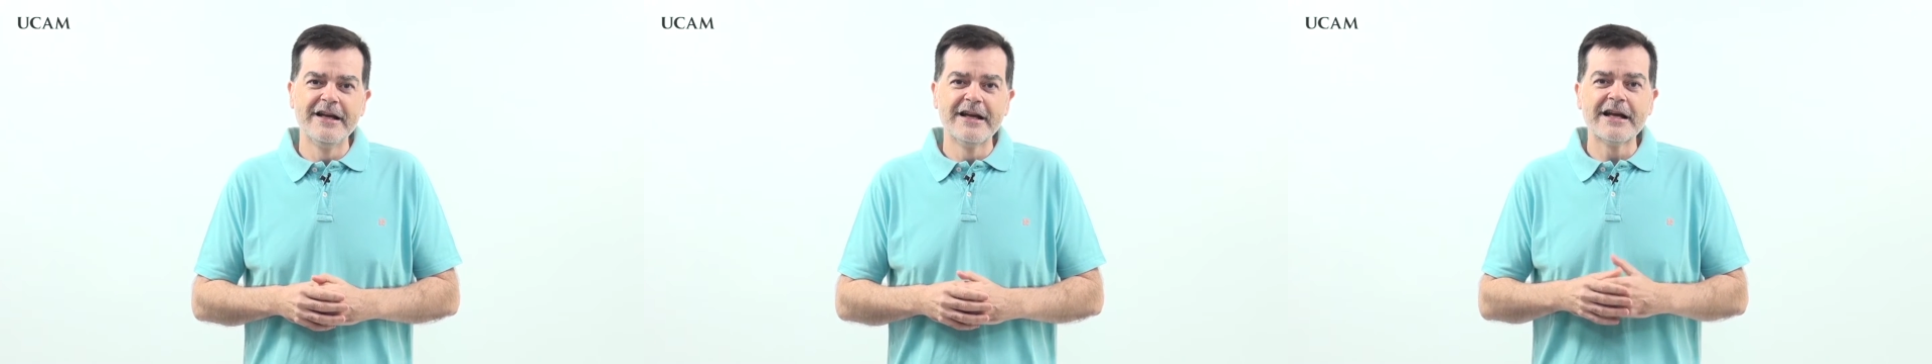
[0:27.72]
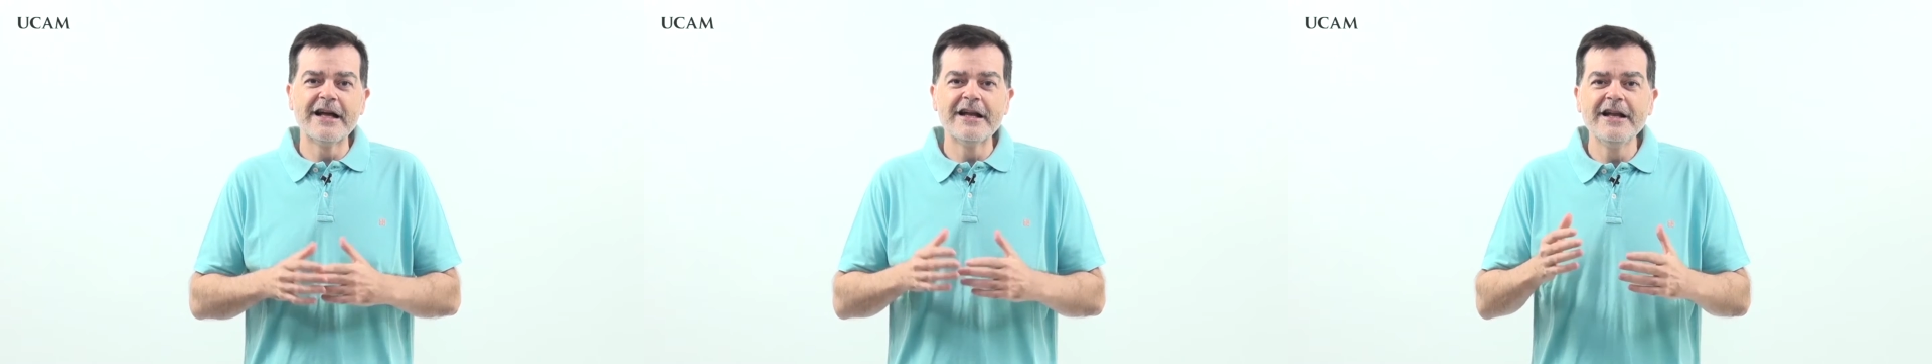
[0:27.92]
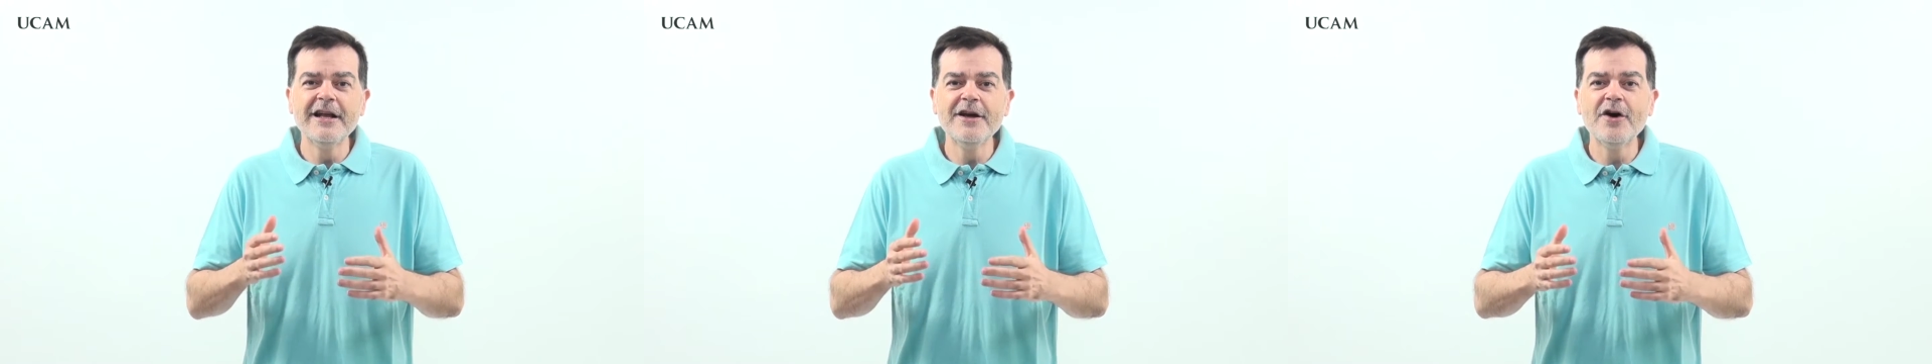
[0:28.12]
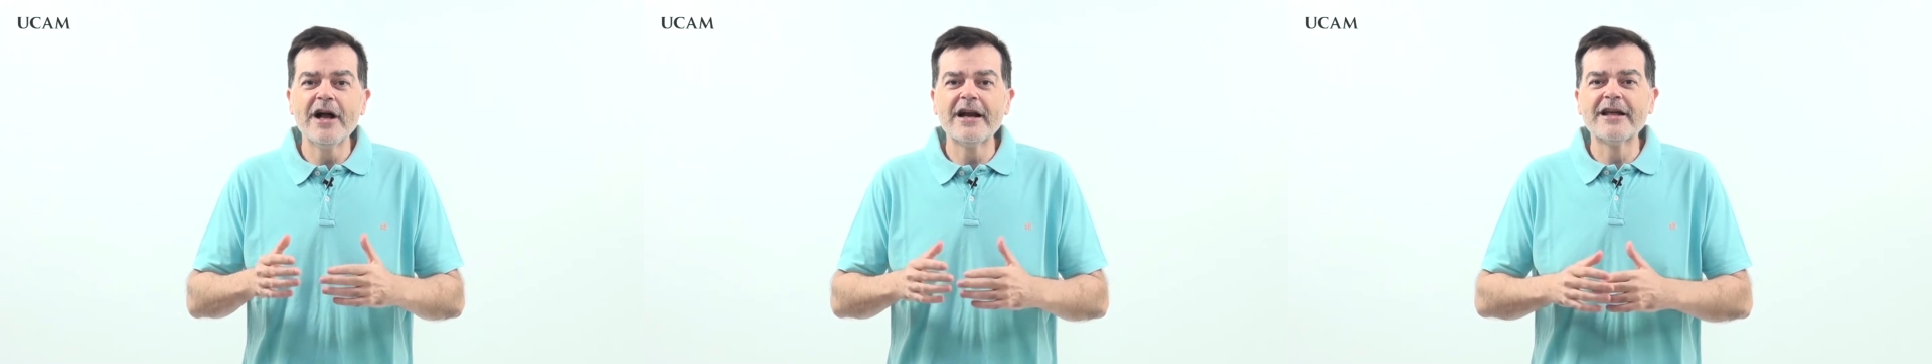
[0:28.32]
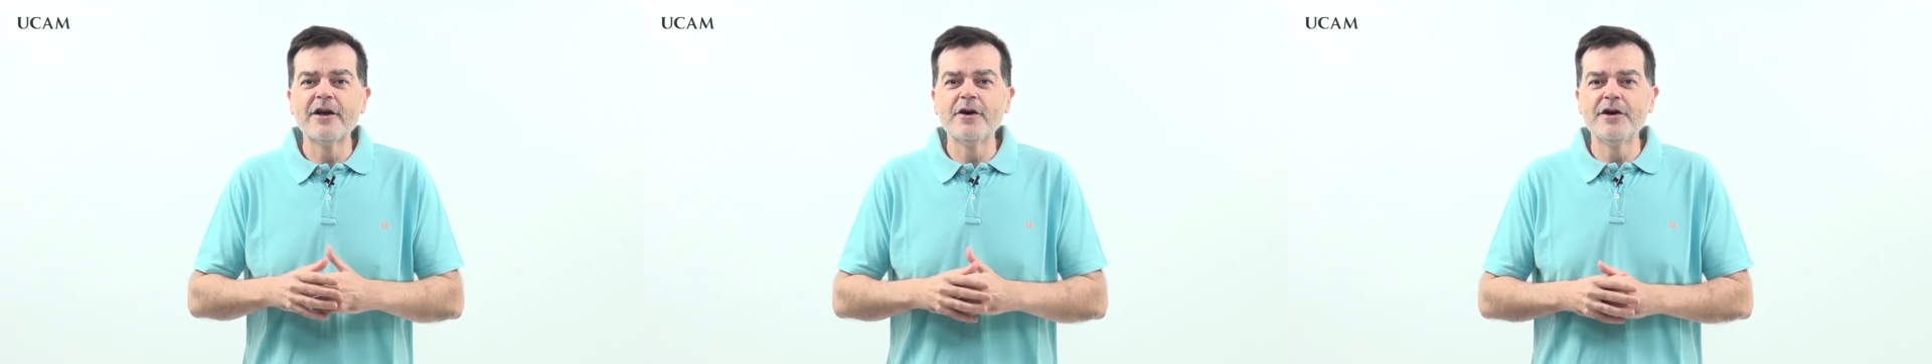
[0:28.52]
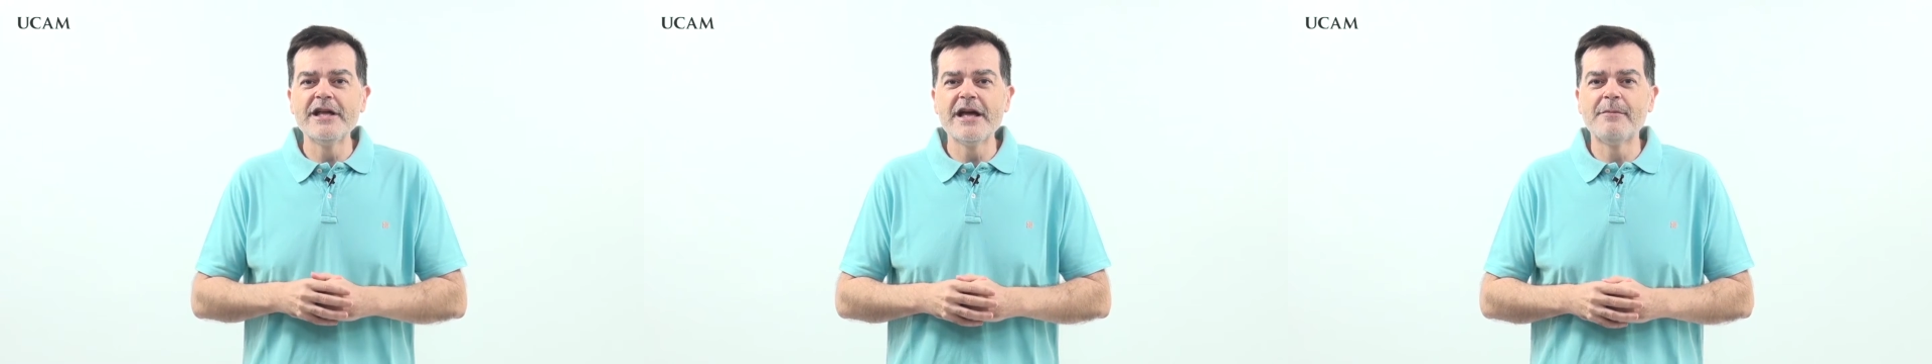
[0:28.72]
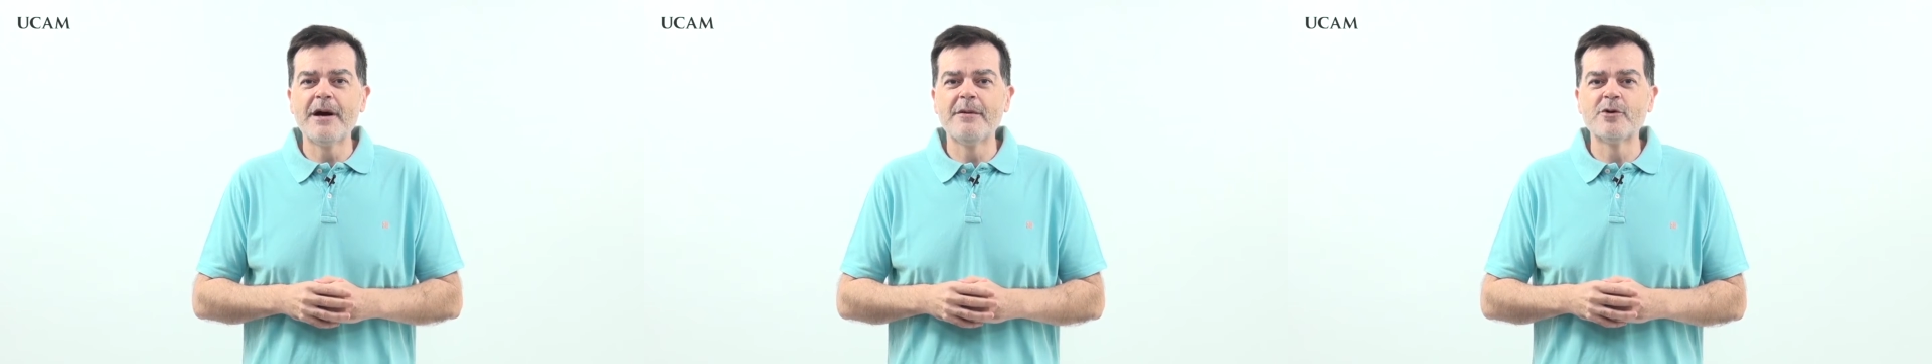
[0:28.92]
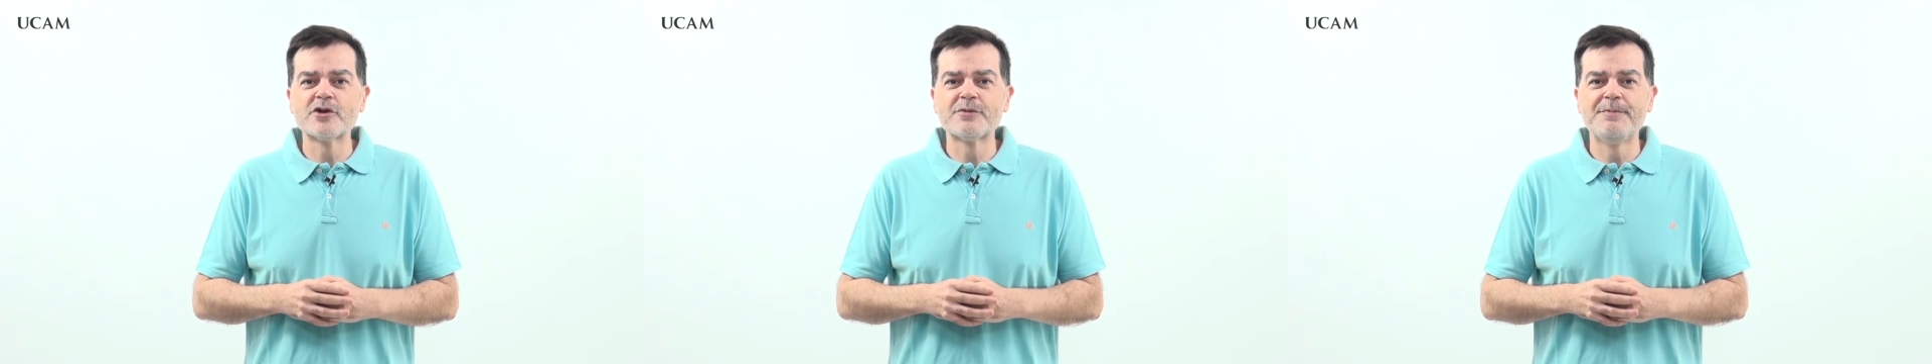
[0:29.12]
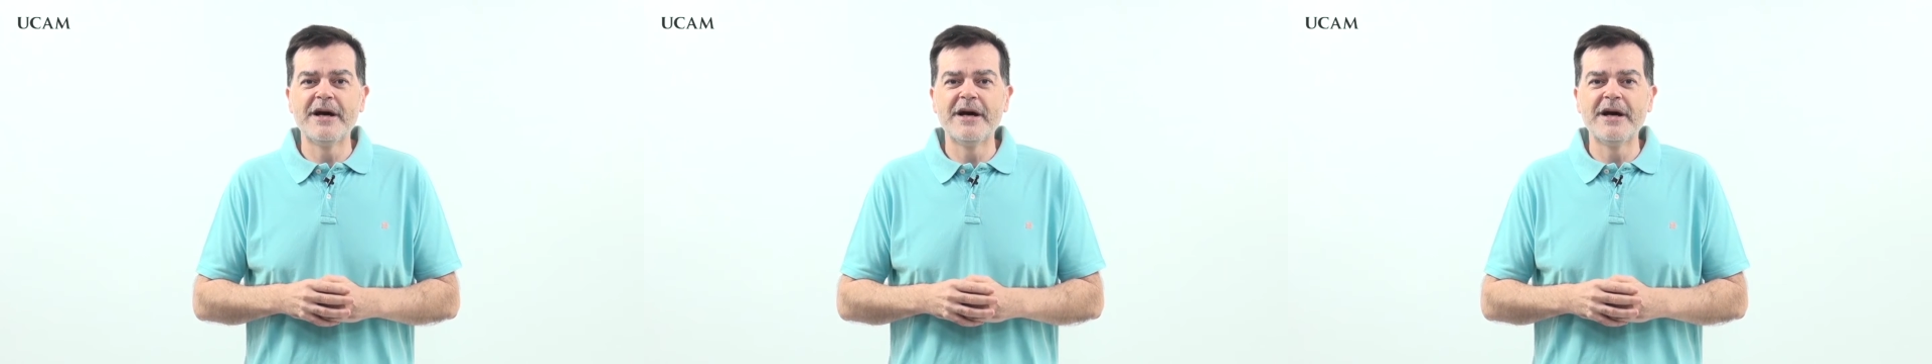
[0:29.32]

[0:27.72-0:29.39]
Galileo, al que hoy llamamos